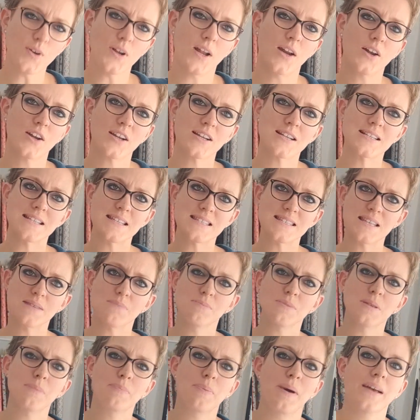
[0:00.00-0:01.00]
Alors, je les ai
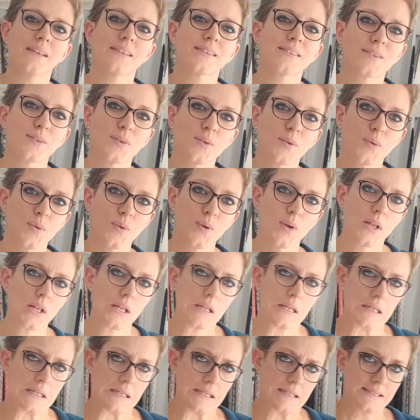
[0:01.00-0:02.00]
mis parce que
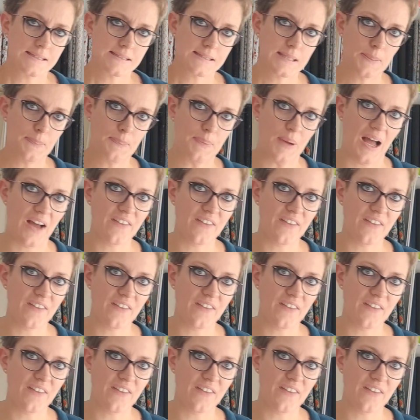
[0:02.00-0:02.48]
c'est pas